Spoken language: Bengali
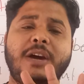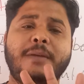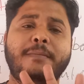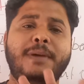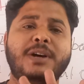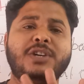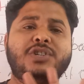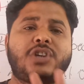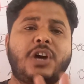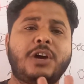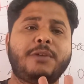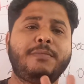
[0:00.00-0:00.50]

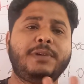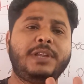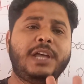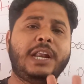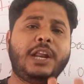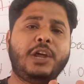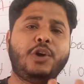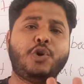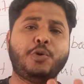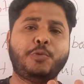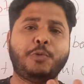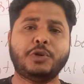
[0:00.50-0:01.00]
বা
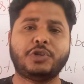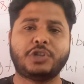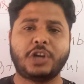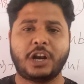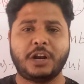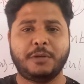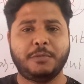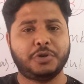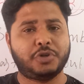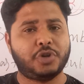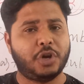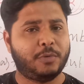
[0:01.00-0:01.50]
সাংবিধানিক
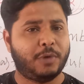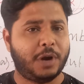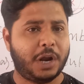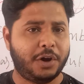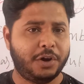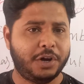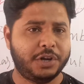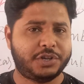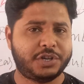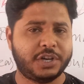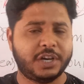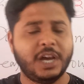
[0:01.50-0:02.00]
উপচারের বিষয় বলা
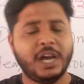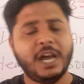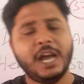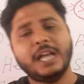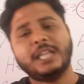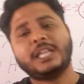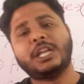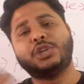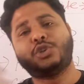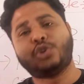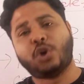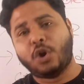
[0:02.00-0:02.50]
হয়েছে
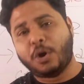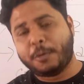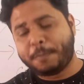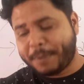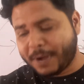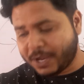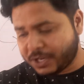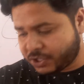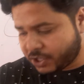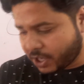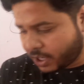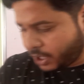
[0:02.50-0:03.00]
তাহলে চলো
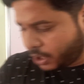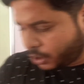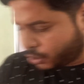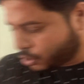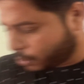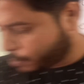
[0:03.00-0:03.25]
পাঁচটা রিট